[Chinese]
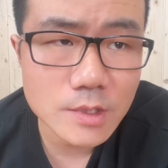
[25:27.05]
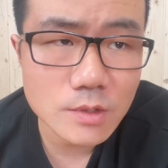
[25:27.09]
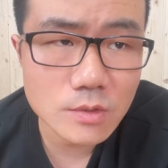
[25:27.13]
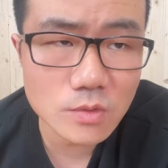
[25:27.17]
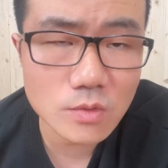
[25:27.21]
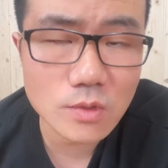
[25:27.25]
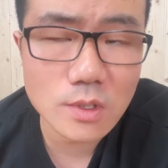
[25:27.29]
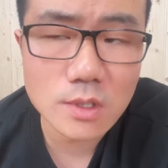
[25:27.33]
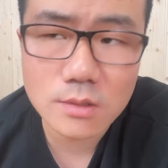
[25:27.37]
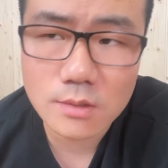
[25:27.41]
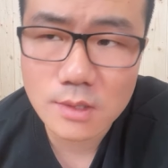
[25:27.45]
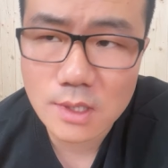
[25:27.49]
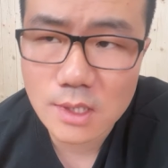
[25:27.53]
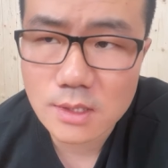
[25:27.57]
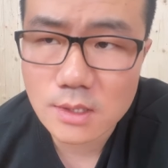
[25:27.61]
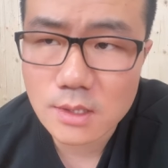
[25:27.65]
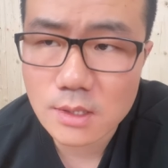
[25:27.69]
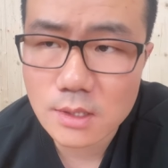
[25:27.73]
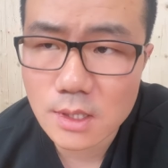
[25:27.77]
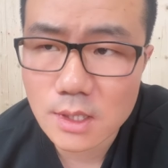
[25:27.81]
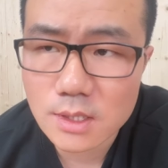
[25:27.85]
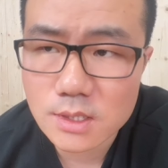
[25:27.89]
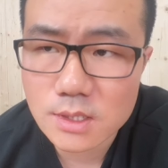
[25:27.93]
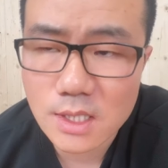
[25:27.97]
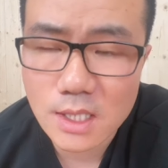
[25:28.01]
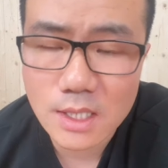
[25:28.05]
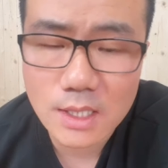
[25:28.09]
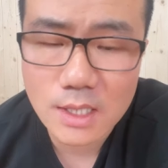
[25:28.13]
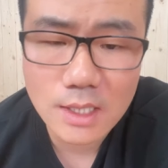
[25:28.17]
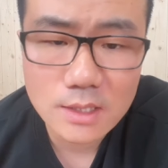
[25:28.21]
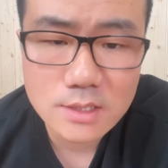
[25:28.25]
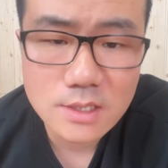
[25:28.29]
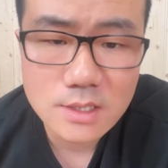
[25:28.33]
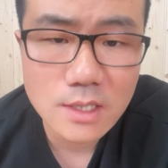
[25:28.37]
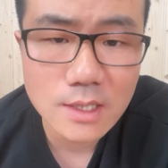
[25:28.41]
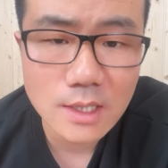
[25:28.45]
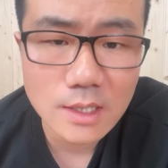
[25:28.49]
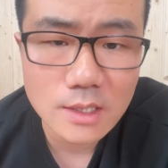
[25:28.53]
如果杜兰特接下来
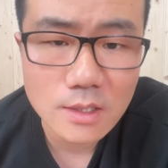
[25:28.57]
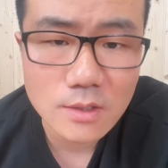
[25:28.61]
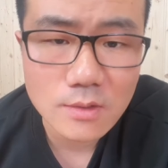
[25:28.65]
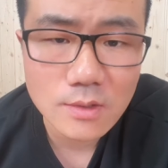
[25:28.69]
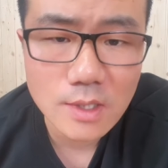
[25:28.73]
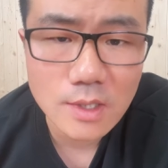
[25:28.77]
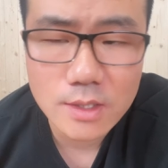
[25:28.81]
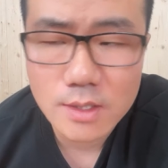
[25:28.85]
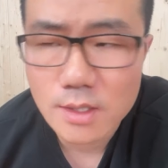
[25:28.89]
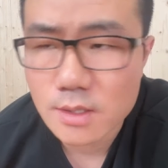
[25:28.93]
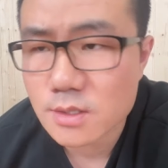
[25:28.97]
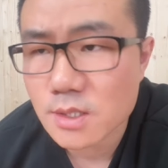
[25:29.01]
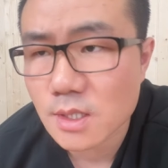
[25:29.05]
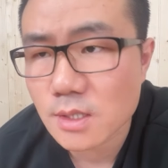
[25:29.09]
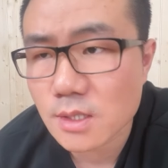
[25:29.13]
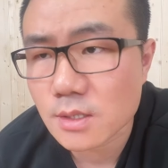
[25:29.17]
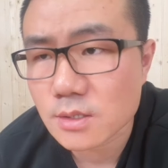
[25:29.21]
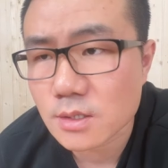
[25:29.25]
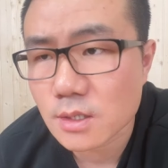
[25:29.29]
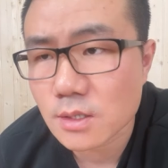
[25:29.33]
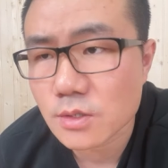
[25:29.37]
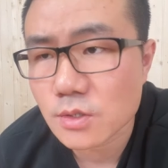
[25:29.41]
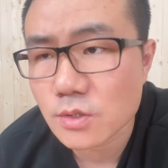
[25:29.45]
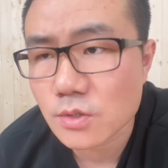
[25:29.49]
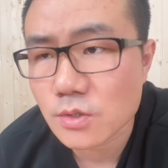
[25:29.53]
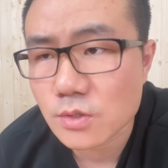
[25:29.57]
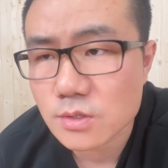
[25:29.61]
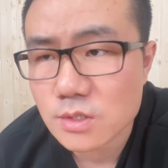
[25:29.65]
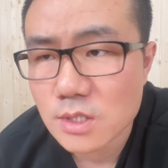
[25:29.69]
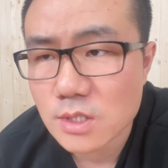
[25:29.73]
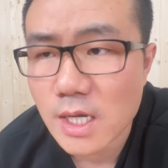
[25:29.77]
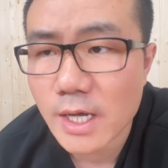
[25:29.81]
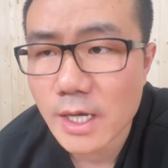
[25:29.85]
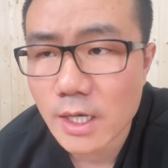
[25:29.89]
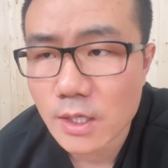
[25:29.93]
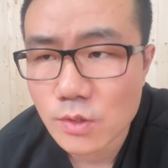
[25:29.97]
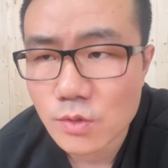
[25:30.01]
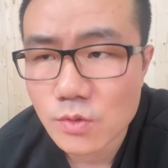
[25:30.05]
再拿一冠，那这个事儿就
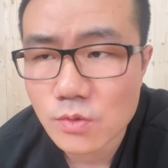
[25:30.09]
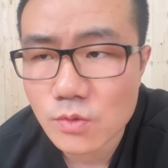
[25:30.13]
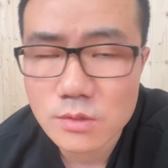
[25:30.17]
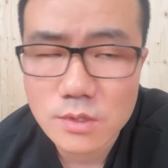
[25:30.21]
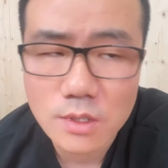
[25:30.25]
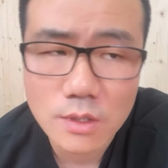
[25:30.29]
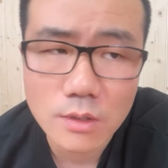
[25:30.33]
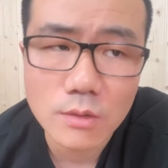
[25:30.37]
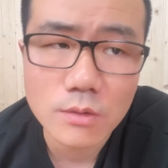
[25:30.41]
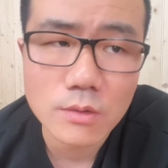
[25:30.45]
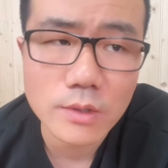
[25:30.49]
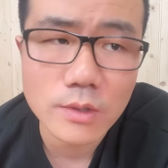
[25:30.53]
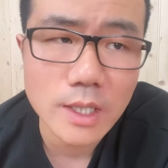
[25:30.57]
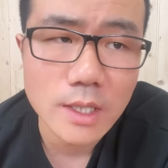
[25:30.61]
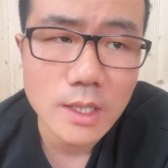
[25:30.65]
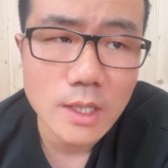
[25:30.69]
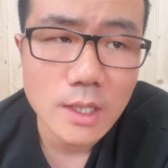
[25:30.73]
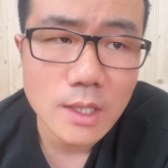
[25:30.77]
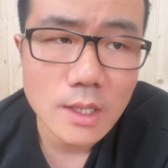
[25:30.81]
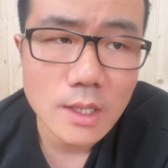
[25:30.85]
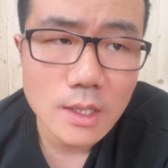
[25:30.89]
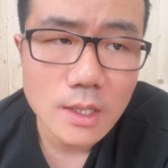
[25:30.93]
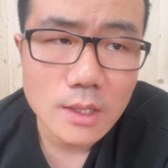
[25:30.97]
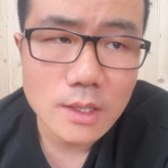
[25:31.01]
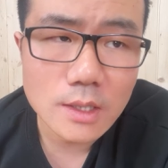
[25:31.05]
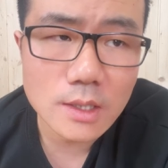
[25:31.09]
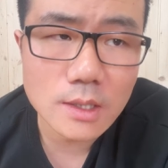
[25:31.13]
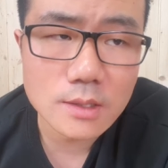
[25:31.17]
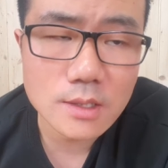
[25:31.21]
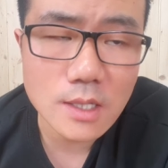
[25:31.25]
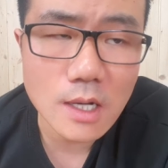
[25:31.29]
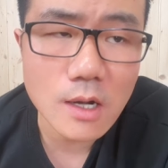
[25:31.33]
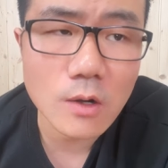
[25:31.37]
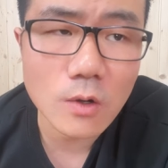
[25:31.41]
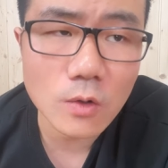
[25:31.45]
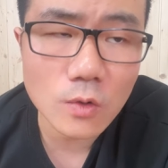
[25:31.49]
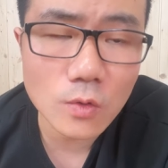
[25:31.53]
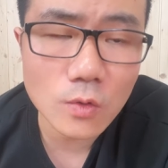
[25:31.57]
再度就会，呃，
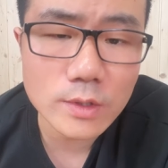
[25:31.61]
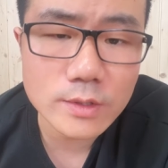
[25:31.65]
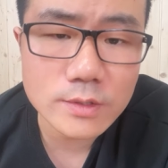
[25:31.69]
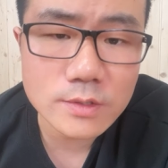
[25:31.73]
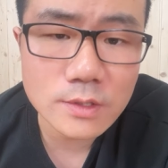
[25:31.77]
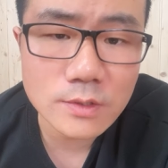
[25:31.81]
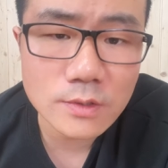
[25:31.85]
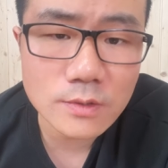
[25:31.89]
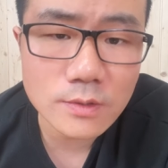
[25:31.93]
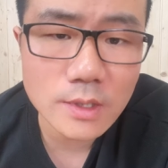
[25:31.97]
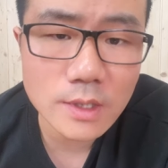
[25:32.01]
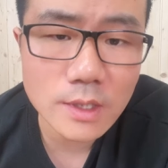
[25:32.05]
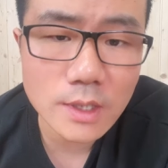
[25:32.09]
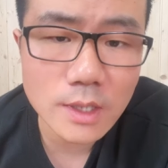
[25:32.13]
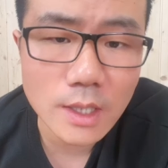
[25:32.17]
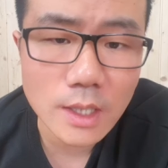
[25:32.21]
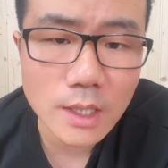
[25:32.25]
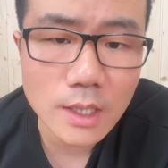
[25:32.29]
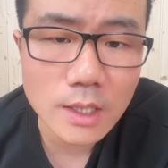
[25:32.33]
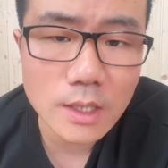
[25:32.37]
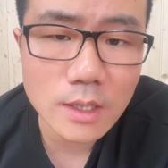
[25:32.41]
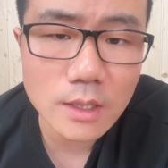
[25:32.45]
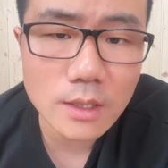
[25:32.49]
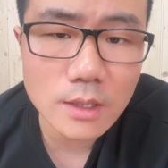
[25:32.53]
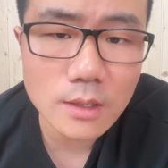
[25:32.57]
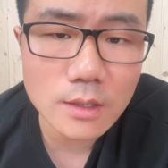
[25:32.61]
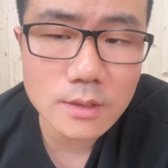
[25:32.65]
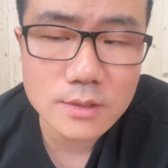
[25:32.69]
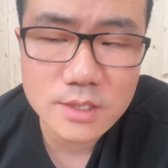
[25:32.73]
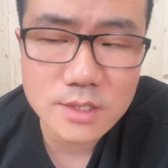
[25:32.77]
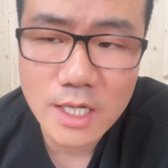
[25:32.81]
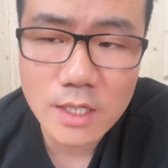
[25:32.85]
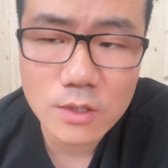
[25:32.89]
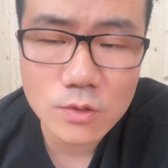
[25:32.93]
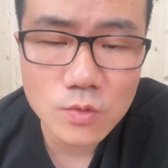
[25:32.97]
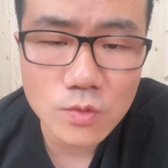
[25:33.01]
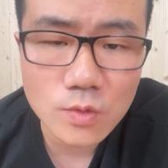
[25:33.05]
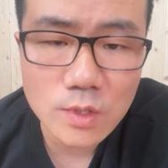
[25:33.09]
讨论就会
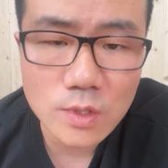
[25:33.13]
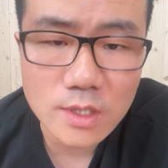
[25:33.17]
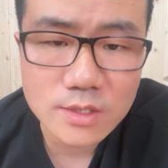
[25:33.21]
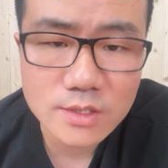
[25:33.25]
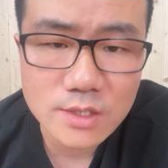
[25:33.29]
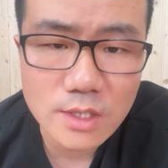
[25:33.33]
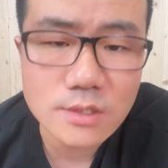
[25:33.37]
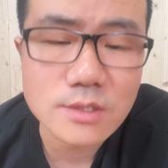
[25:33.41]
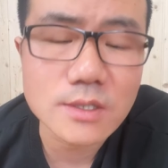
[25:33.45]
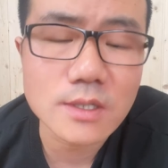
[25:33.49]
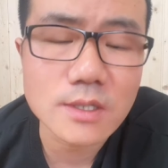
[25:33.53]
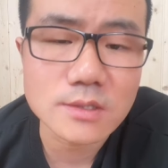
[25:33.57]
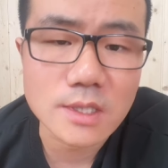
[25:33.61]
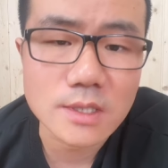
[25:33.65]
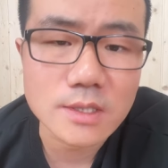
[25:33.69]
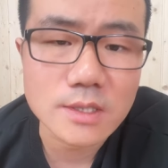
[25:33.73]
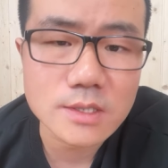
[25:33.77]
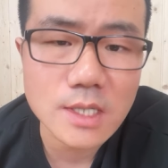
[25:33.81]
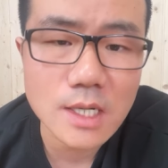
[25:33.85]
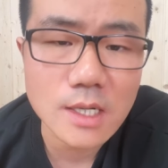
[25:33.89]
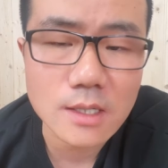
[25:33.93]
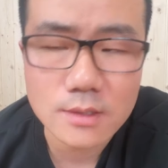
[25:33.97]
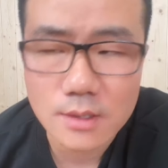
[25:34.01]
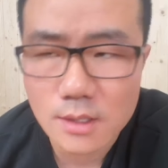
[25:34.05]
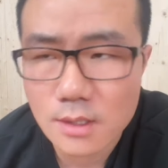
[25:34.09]
再度的甚嚣尘上。